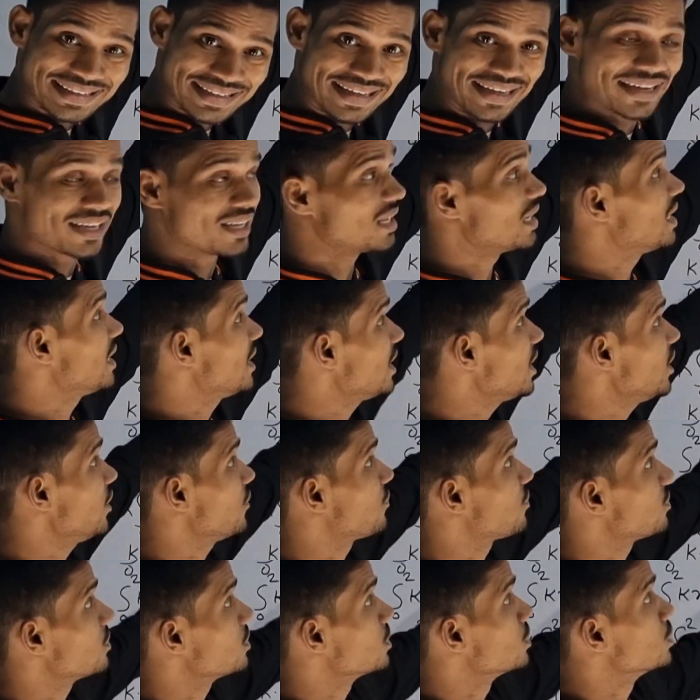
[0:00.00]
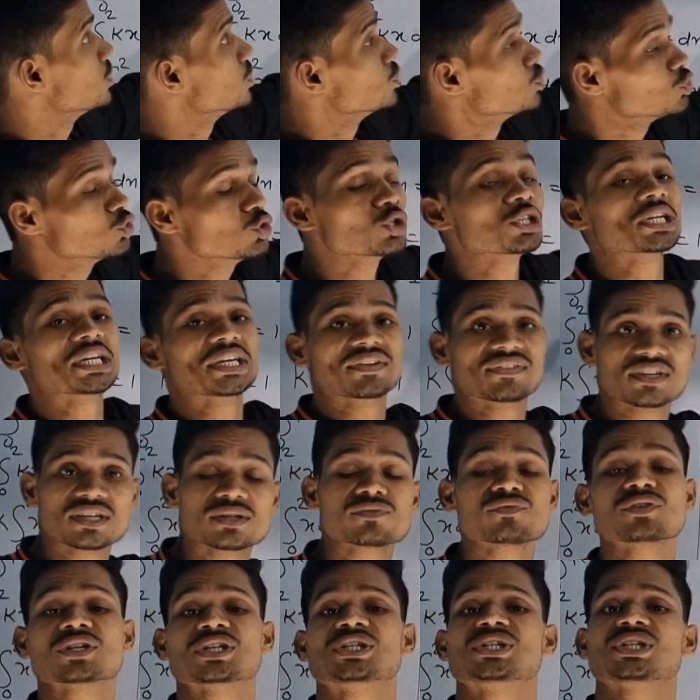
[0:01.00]
के इफ जो
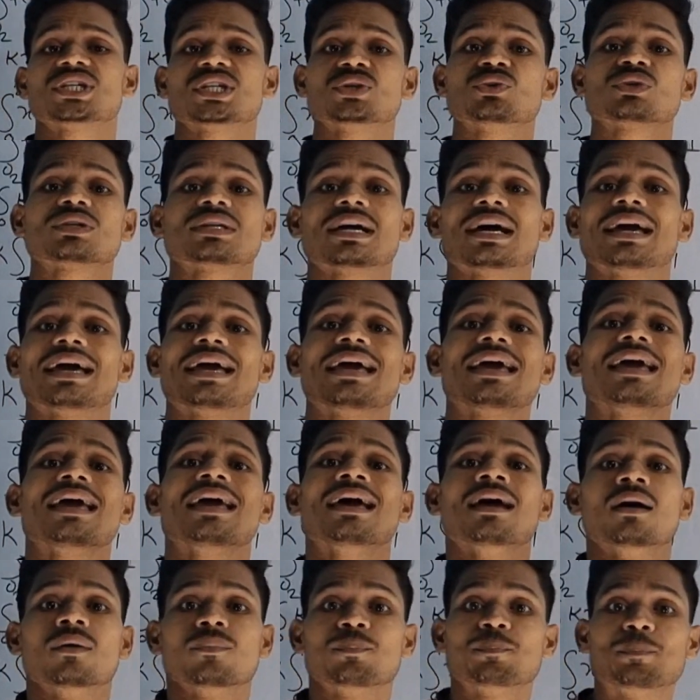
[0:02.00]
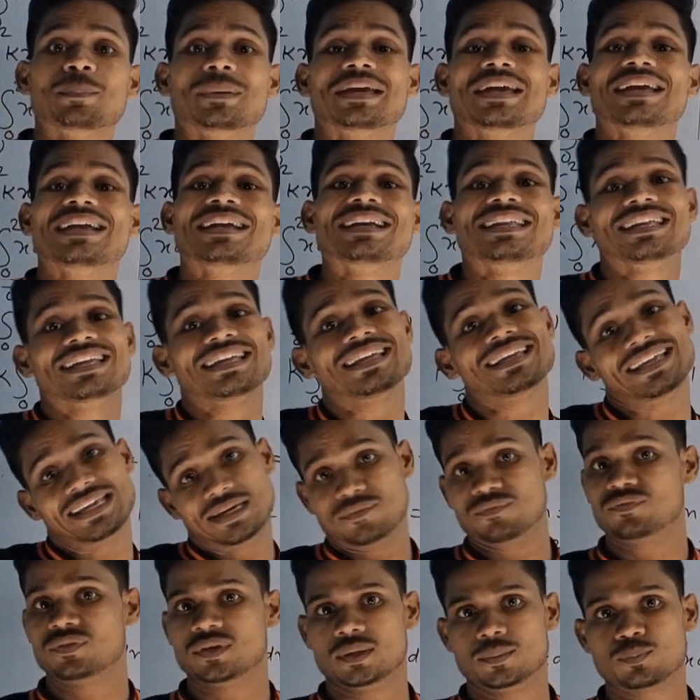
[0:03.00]
गिवन फंक्शन वो क्या है पी डी
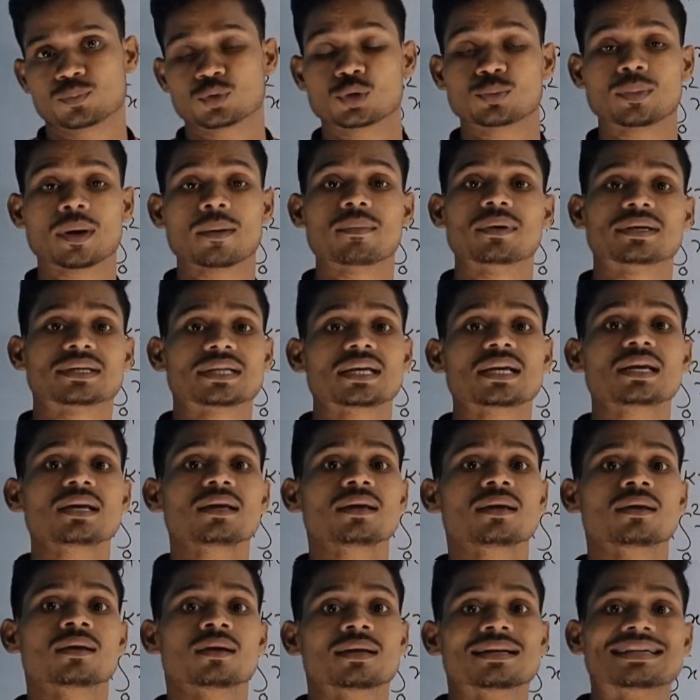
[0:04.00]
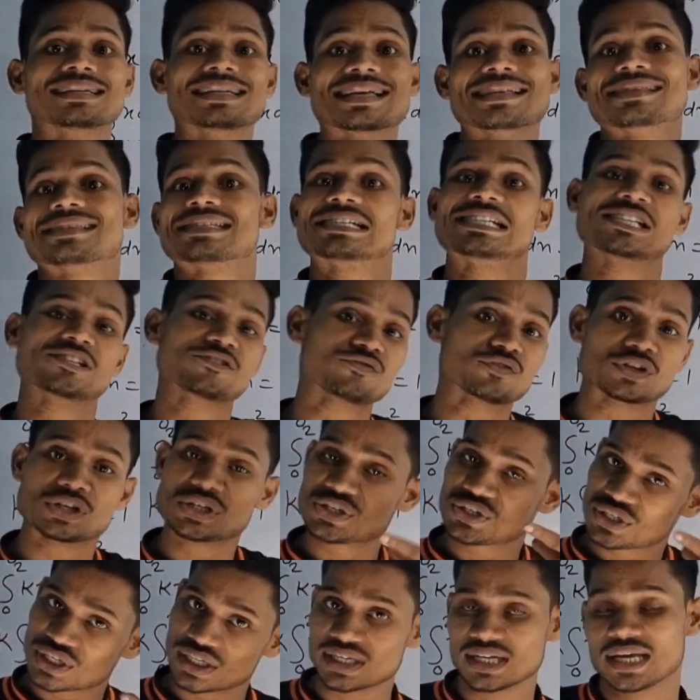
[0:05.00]
एफ है प्रोबेबिलिटी डेंसिटी
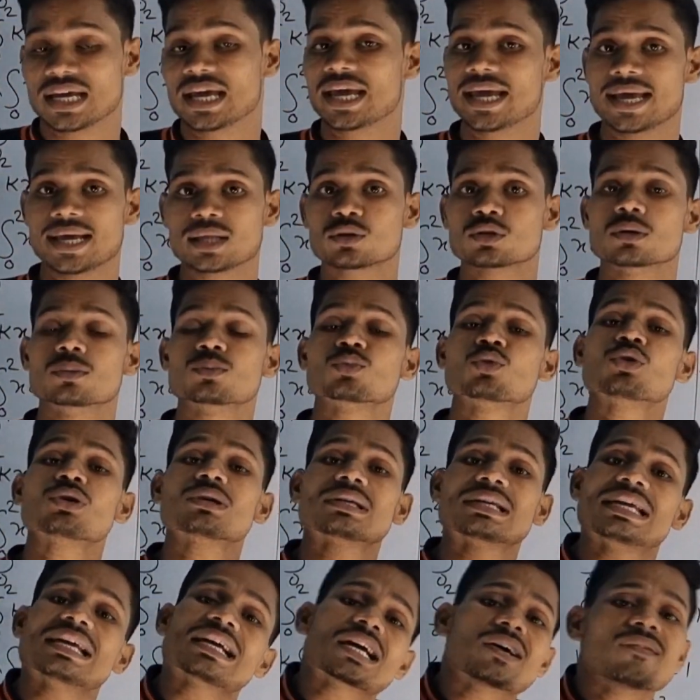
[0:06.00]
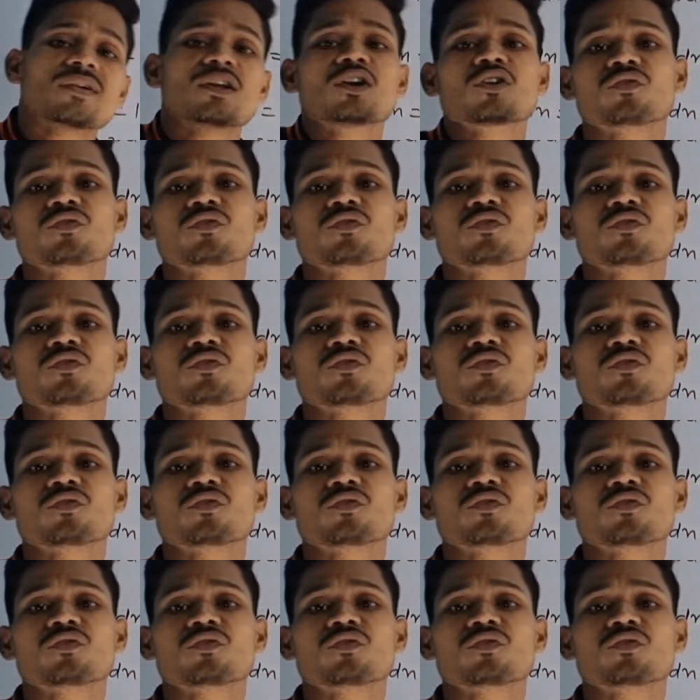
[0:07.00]
फंक्शन है तो हमको के का वैल्यू